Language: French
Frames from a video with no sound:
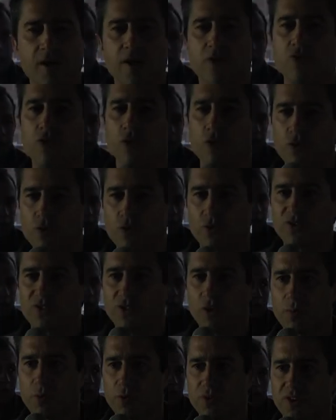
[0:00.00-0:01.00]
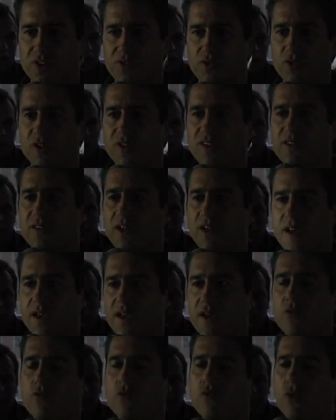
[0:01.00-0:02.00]
de renoncer aux protectionnistes,
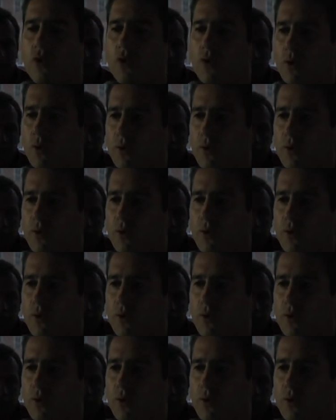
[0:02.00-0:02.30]
et où